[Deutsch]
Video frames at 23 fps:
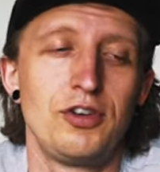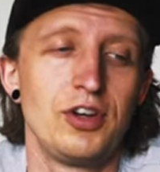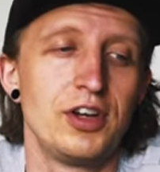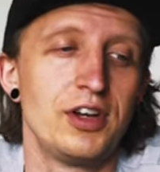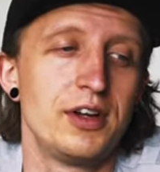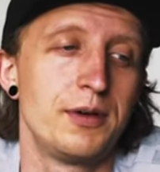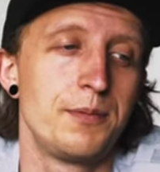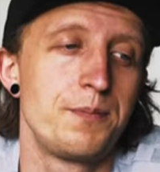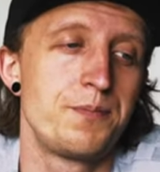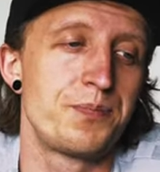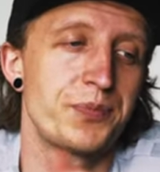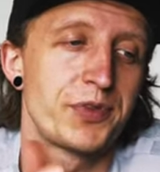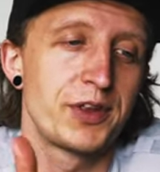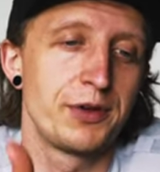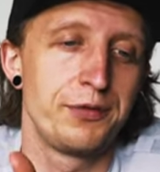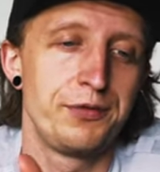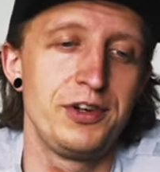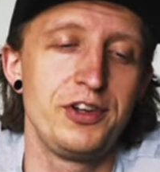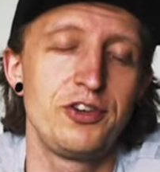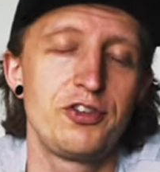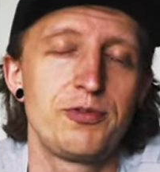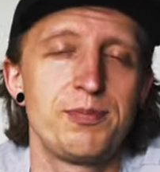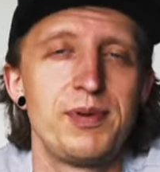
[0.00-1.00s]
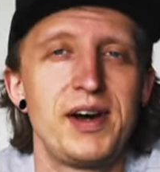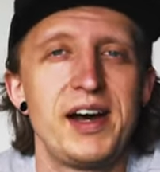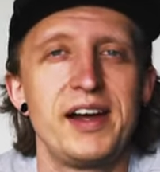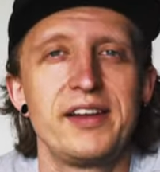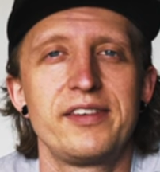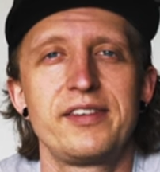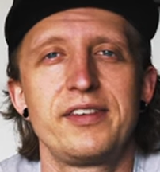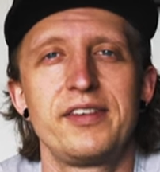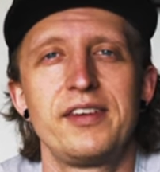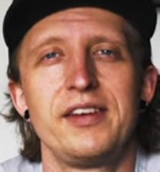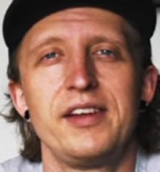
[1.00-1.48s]
dir viel
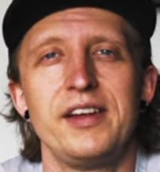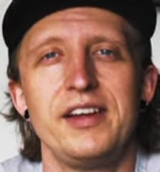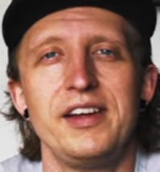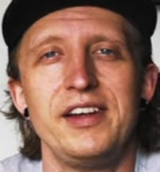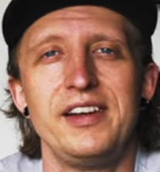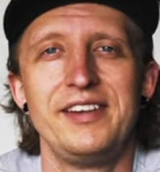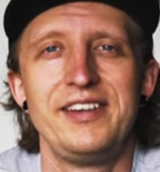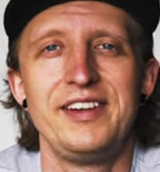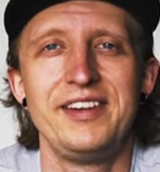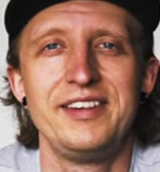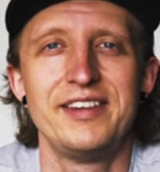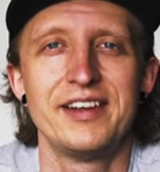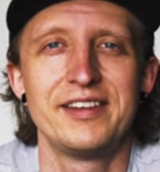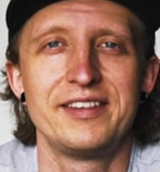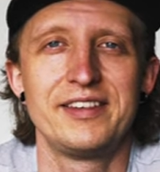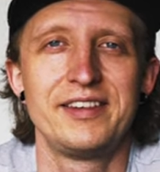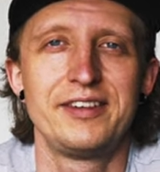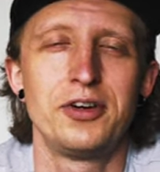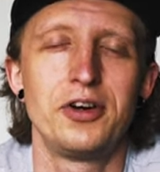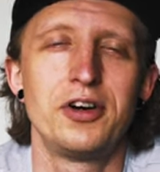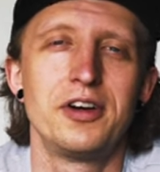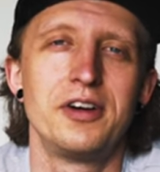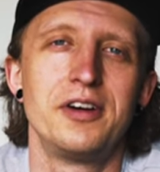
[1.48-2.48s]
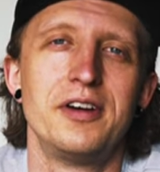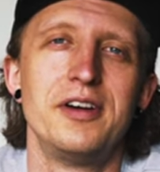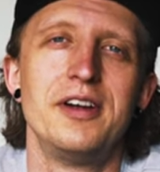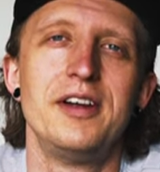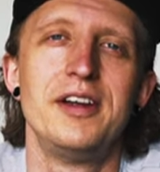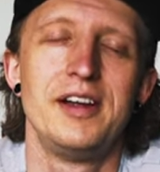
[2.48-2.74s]
Spaß in dieser Saison.